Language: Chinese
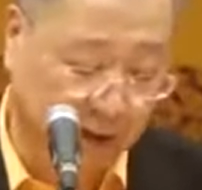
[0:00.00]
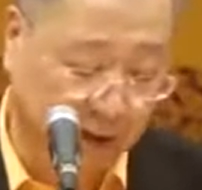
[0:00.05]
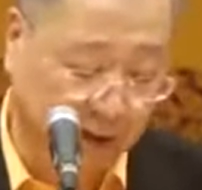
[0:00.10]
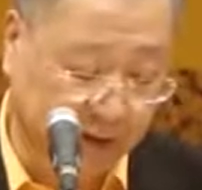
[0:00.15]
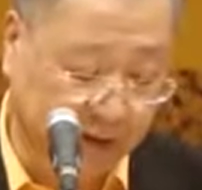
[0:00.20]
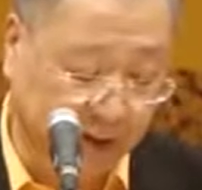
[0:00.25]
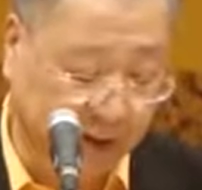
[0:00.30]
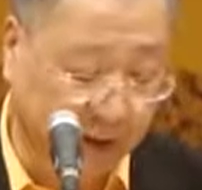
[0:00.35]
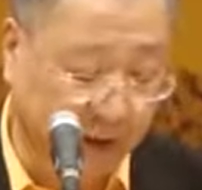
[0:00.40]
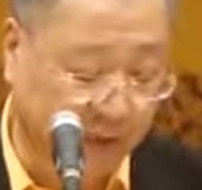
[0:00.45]

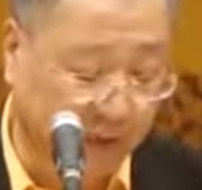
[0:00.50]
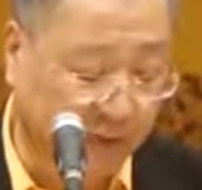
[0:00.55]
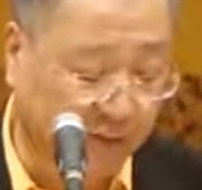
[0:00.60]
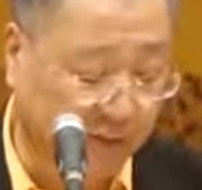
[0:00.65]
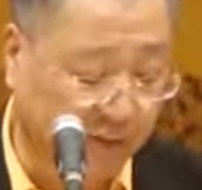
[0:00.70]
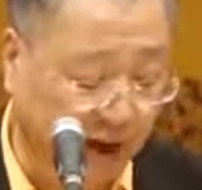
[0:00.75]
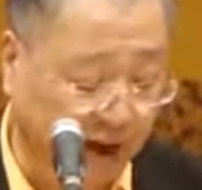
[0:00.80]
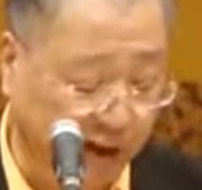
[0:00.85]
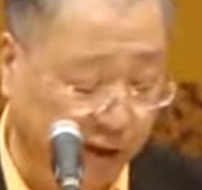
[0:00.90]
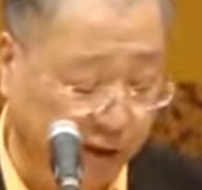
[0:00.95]
这个
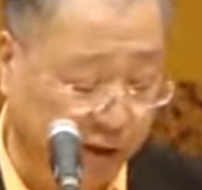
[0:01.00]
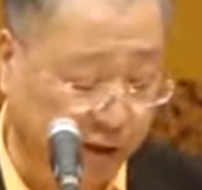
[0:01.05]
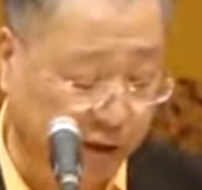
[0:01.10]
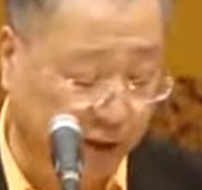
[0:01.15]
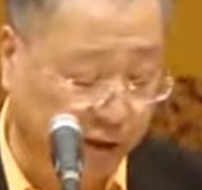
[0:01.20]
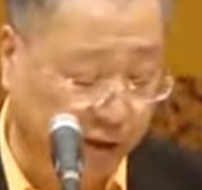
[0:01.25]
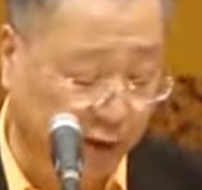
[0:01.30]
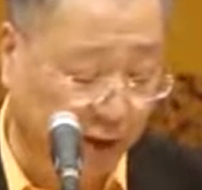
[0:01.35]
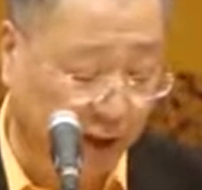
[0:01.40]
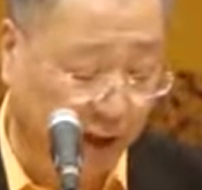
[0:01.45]
法师就
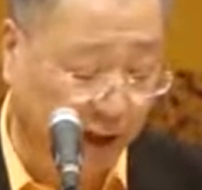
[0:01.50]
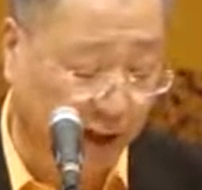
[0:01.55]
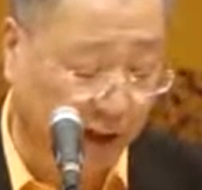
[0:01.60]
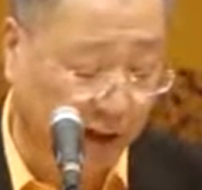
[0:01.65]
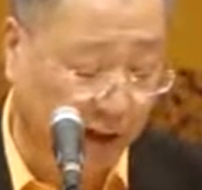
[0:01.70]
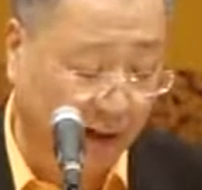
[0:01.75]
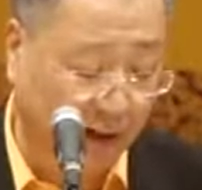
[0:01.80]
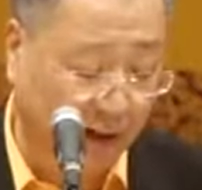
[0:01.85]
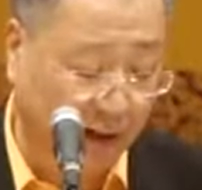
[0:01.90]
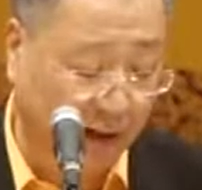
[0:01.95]
说
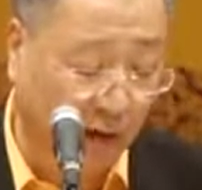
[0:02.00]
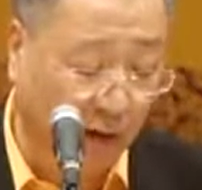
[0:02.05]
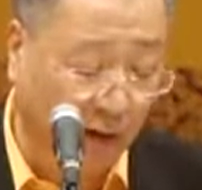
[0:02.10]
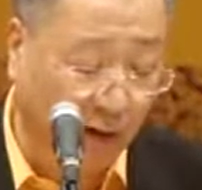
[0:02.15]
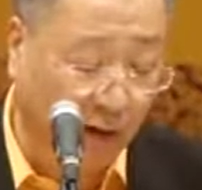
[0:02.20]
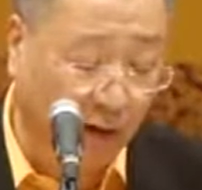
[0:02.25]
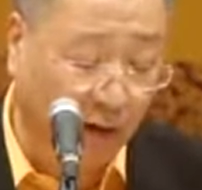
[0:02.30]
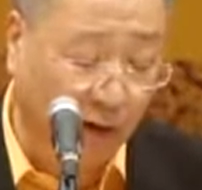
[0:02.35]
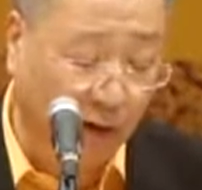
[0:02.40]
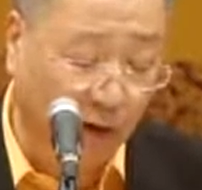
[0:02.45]
了：“
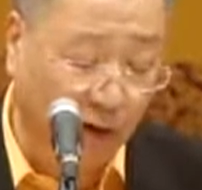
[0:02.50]
哦，